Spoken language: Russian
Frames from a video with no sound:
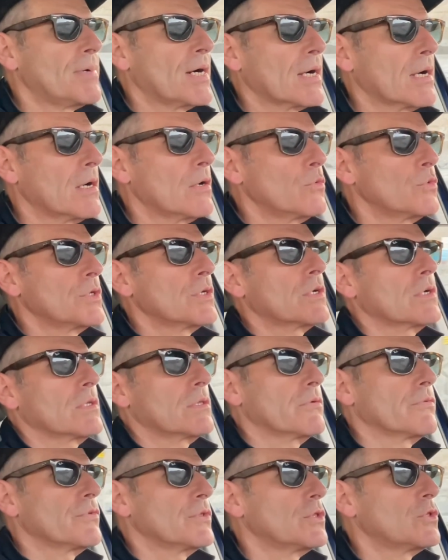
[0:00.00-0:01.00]
пока у них
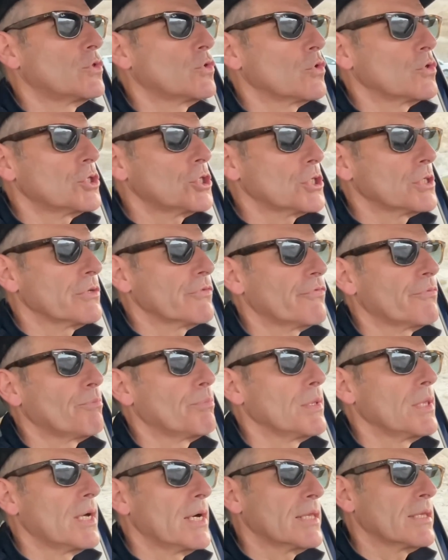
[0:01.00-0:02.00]
этого точно в
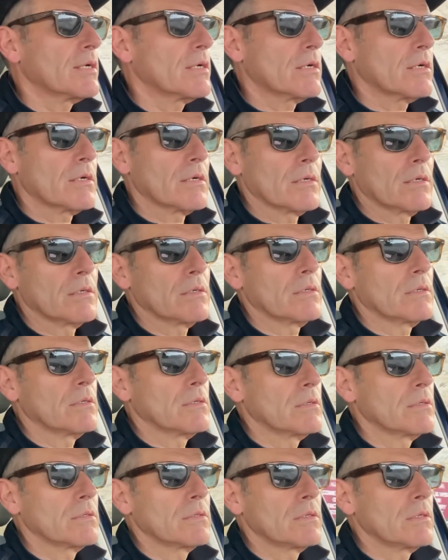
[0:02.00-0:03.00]
планах
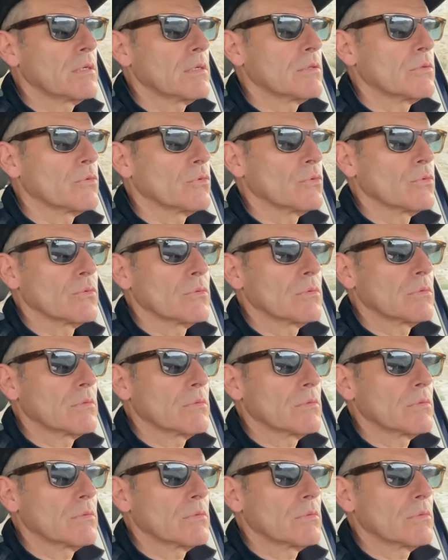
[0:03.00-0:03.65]
а, нету.